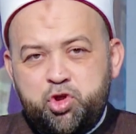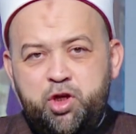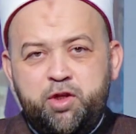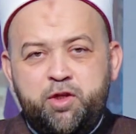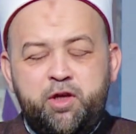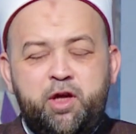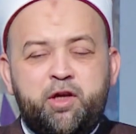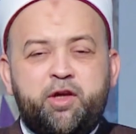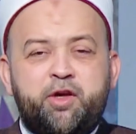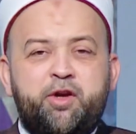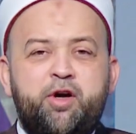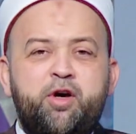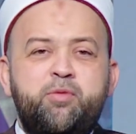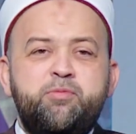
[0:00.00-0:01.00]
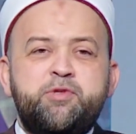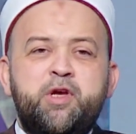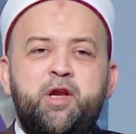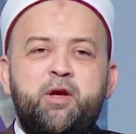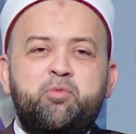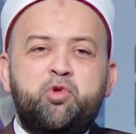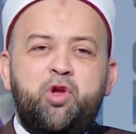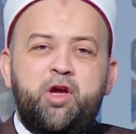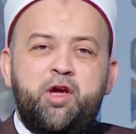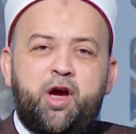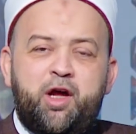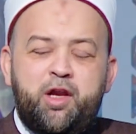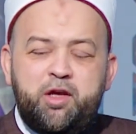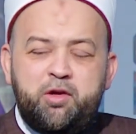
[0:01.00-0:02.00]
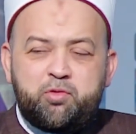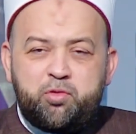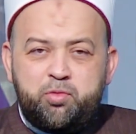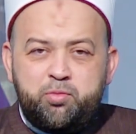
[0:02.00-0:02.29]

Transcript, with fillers: الكرام سلام الله عليكم